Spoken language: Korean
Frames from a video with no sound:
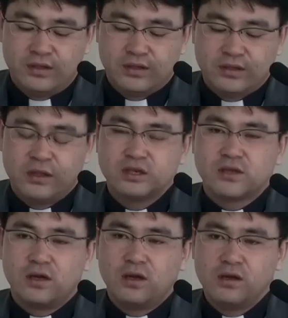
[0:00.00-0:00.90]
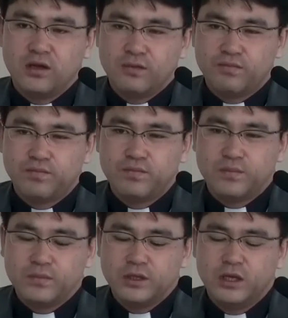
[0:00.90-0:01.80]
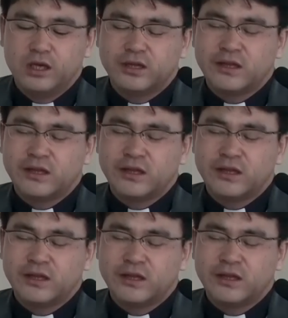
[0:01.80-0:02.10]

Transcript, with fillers: 그래서 이